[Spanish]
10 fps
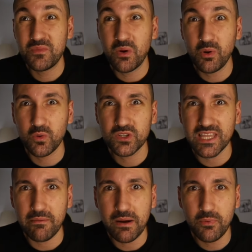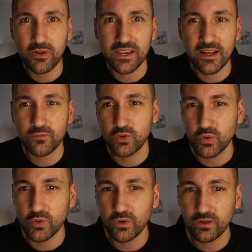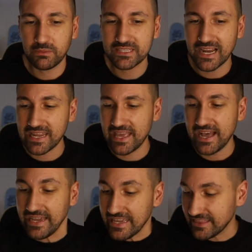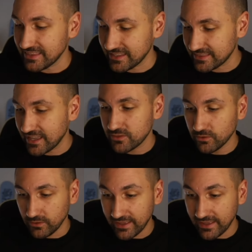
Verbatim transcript: no me gustaba porque era un truco que me salía intentando